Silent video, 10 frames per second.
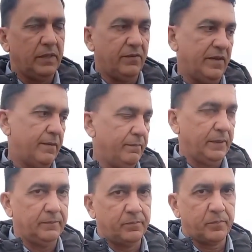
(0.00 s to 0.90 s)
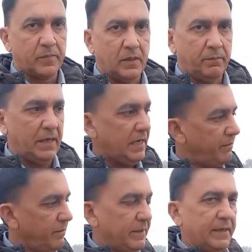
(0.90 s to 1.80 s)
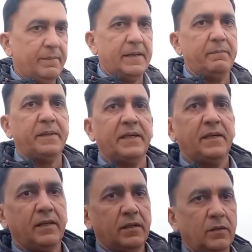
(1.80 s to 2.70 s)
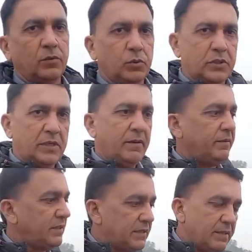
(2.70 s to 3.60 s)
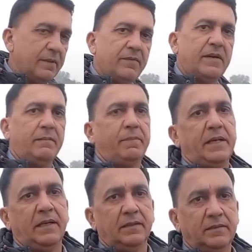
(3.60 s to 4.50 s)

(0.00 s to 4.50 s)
मेरे फार्म पे पहले अच्छा। भी मेरे फार्म पे ही हाँ जी दूसरे तीसरे मेरे फार्म पे है